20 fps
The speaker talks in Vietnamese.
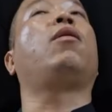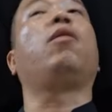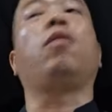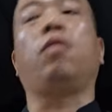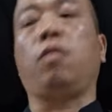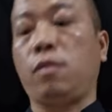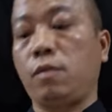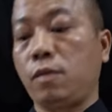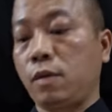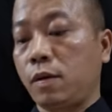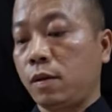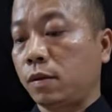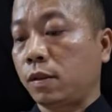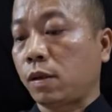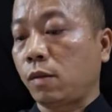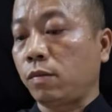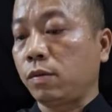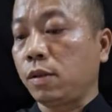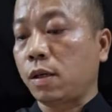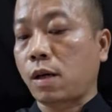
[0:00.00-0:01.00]
khổ
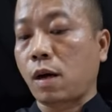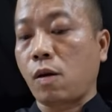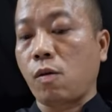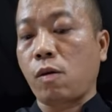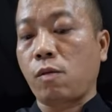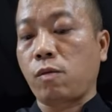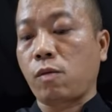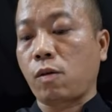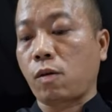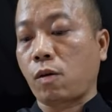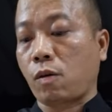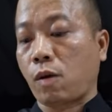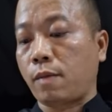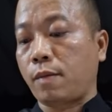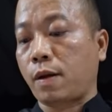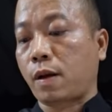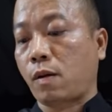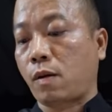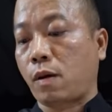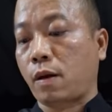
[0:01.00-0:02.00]
giống như câu ông có nói
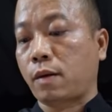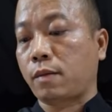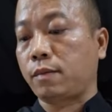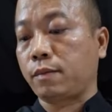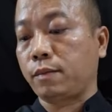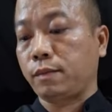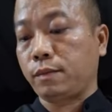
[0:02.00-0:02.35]
với con